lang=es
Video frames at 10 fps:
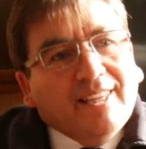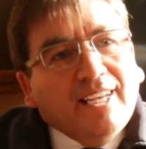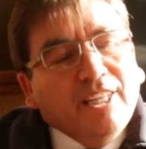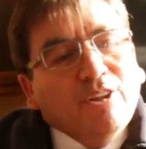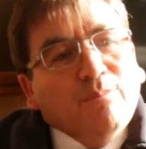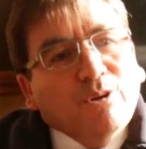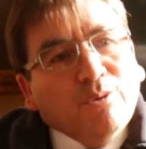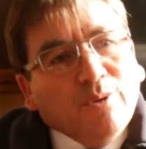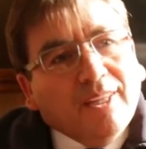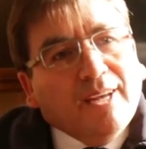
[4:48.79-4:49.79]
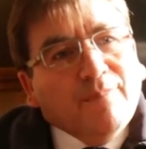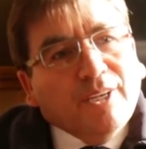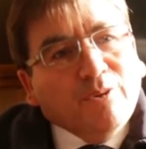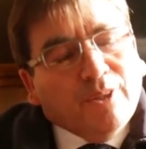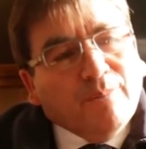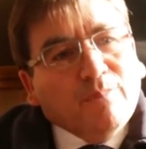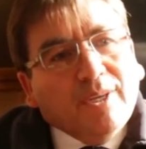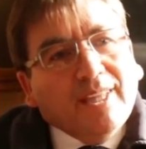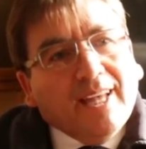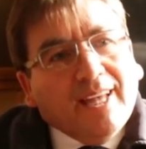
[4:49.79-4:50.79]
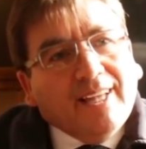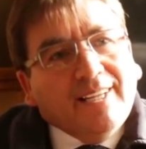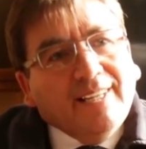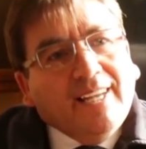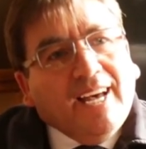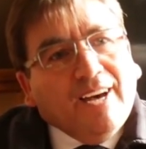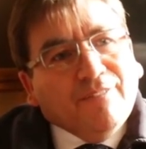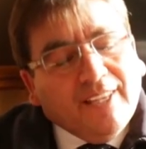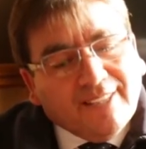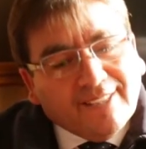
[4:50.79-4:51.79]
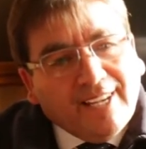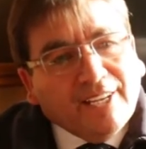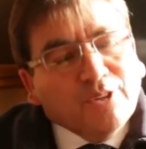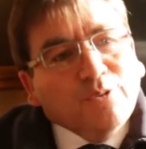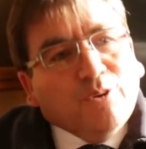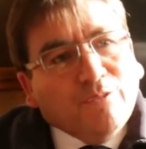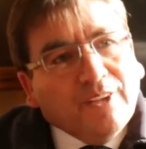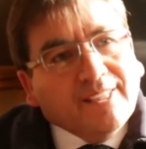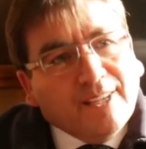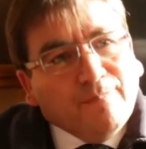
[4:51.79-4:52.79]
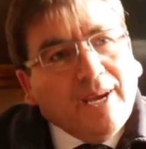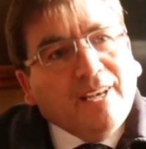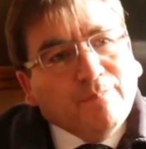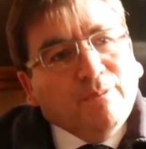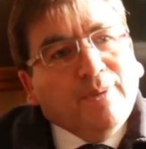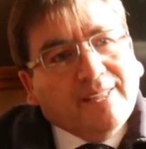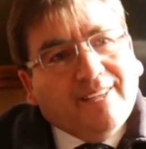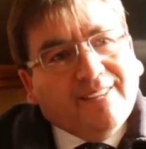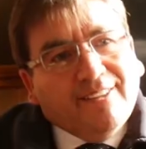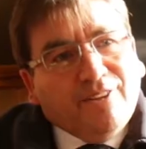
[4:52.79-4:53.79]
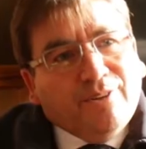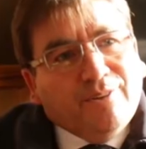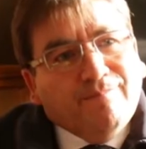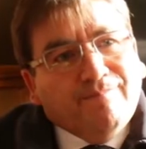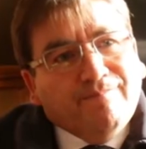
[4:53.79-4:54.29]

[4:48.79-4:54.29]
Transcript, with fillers: esta linda oportunidad para que usted pueda afianzar su confianza más en las promesas del Señor.